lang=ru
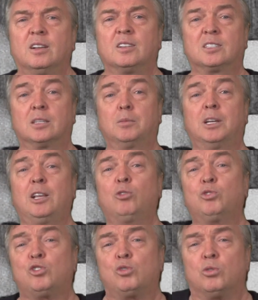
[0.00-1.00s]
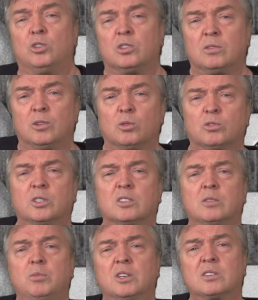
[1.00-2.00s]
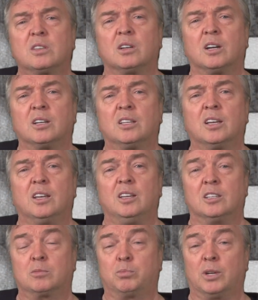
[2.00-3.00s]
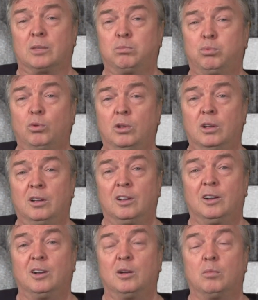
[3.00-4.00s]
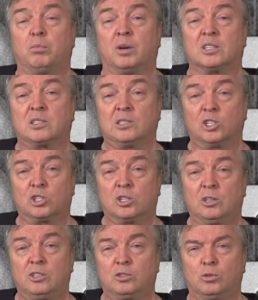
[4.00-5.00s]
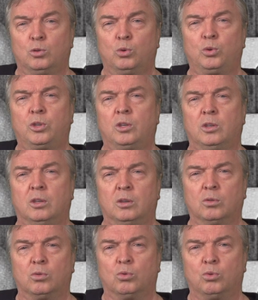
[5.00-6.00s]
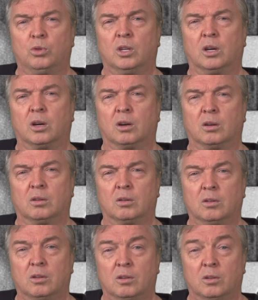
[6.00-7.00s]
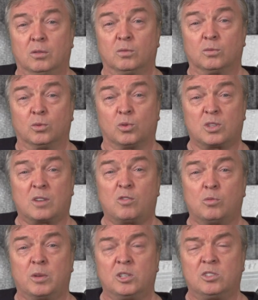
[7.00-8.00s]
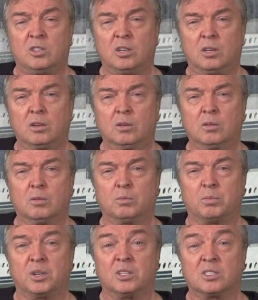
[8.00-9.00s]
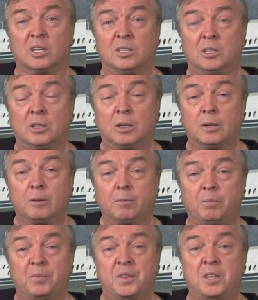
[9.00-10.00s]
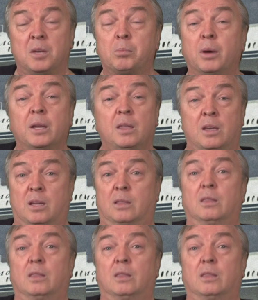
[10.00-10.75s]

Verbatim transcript: Самолет еще не сдвинулся с места, когда из-под пола послышались глухие удары. В грузовом отсеке происходило непонятное.